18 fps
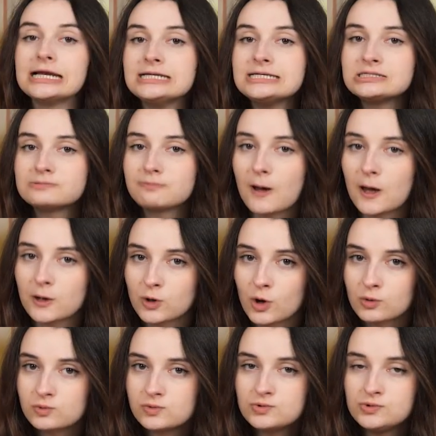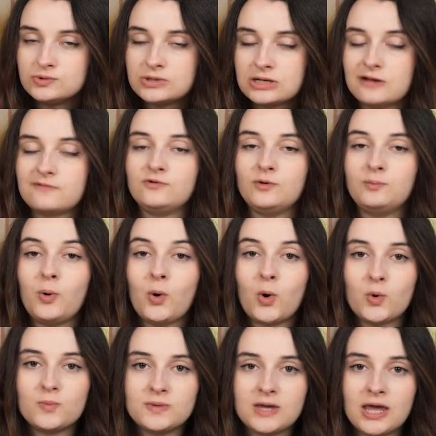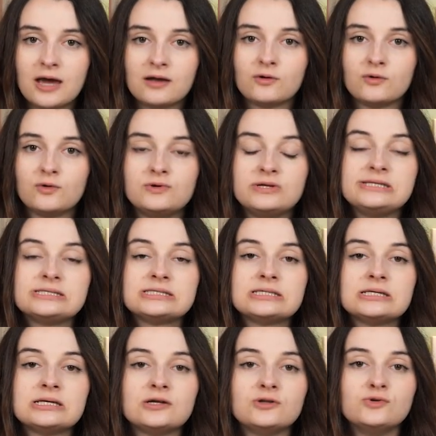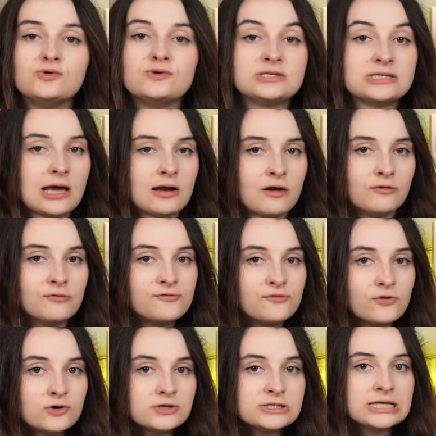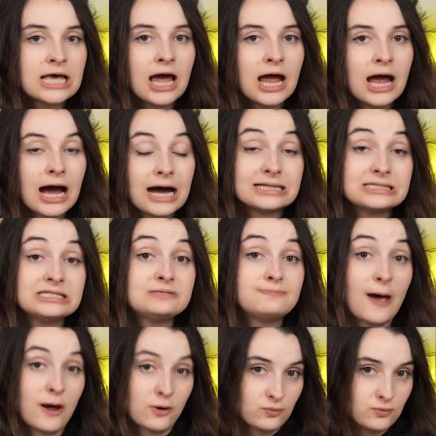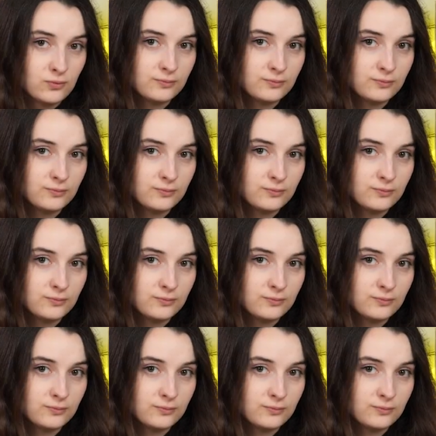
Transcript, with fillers: Alice Pryorwood, une élève de première dans le lycée de Silent Falls, a disparu.